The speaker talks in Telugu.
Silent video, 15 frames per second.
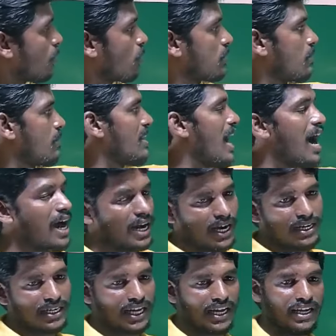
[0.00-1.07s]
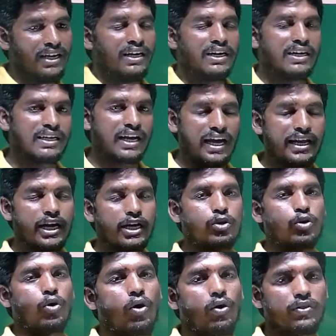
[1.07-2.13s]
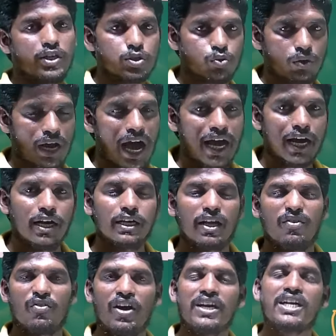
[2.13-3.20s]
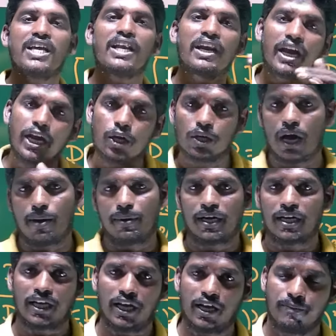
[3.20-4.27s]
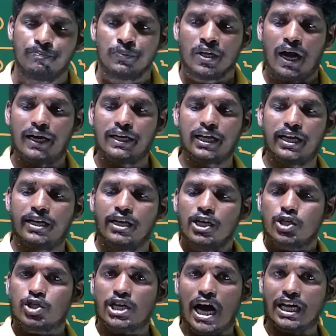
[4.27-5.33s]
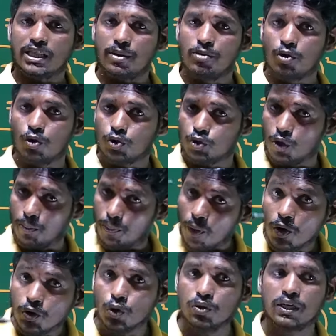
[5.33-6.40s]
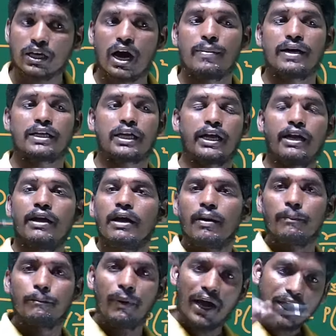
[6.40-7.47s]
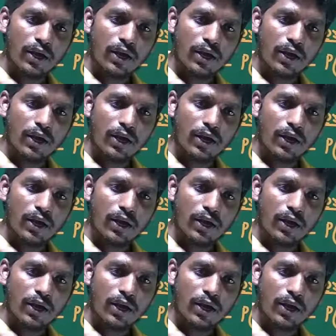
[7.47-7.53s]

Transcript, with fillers: కొంతమంది ఆర్ అంటే డైరెక్ట్ తీసుకుంటారు ఆర్ అంటే వడ్డీ రేటు కాబట్టి అంటే శాతము గుర్తు పోతుంది కాబట్టి బై